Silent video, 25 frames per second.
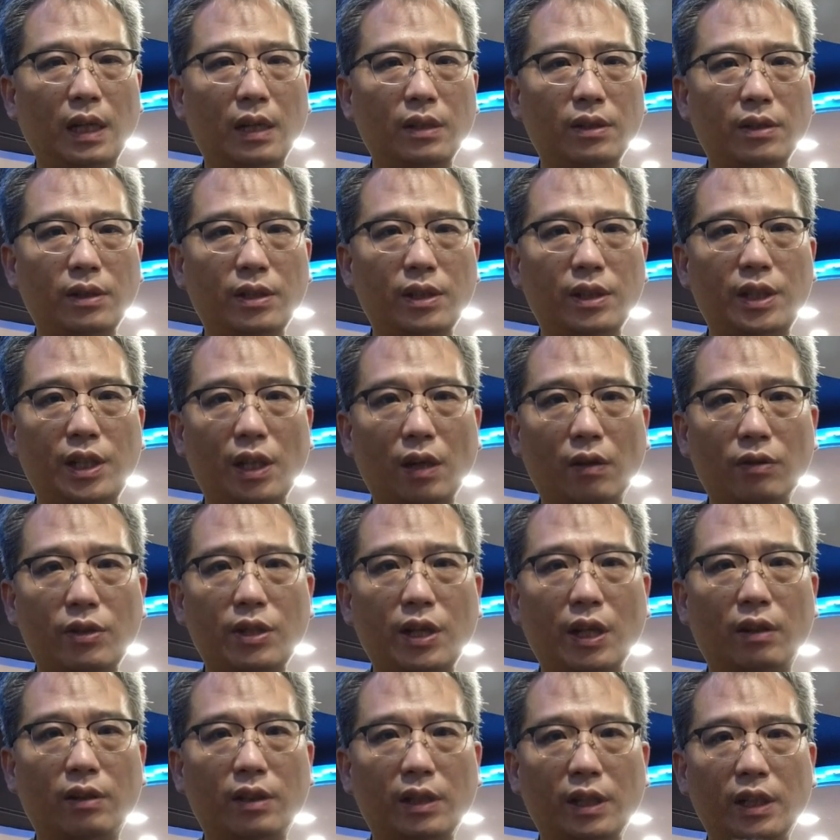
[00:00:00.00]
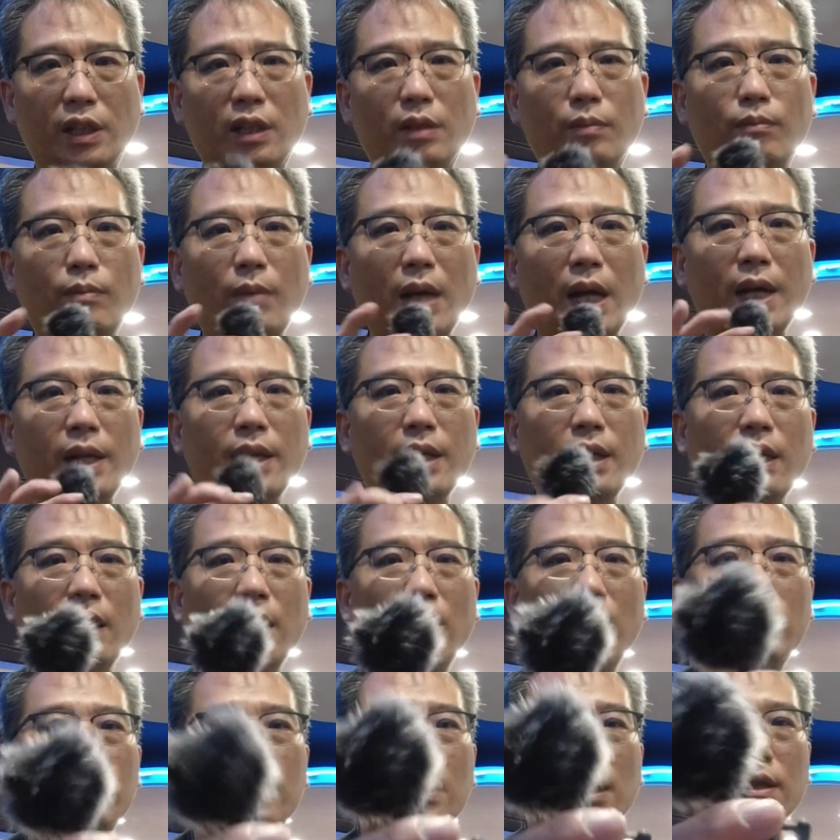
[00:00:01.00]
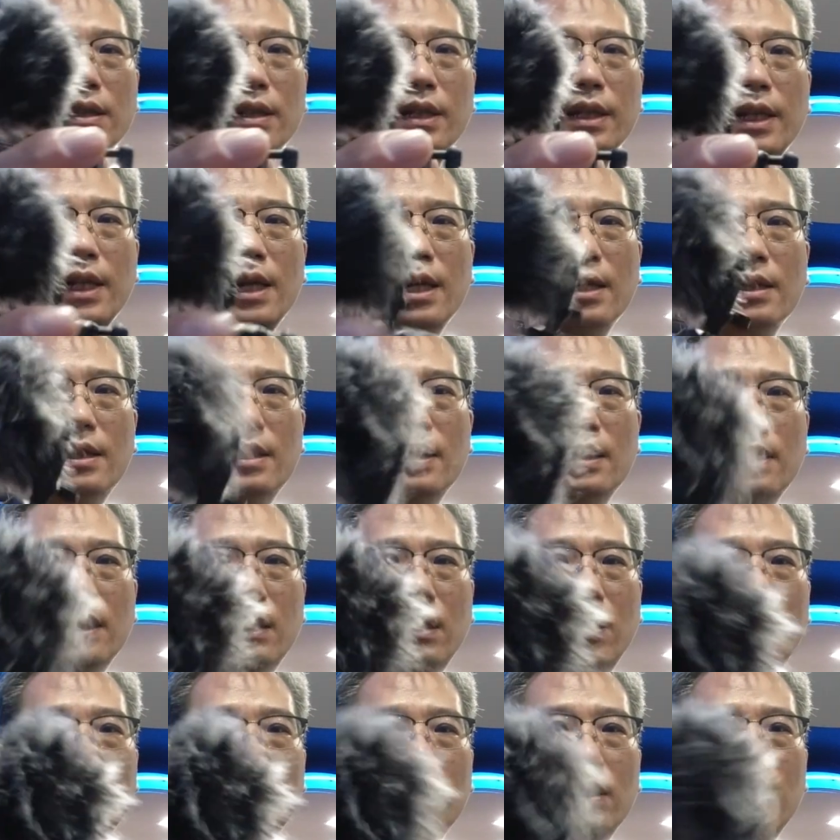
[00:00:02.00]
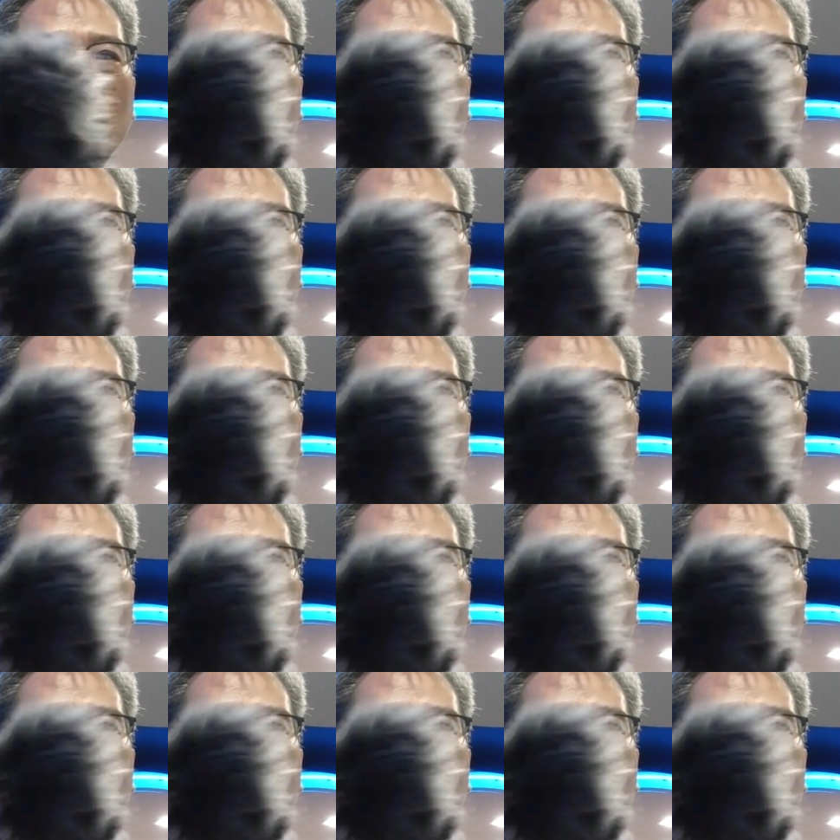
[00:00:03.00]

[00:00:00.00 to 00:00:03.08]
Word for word: 它就是小巧的一个麦，长这个样子，好。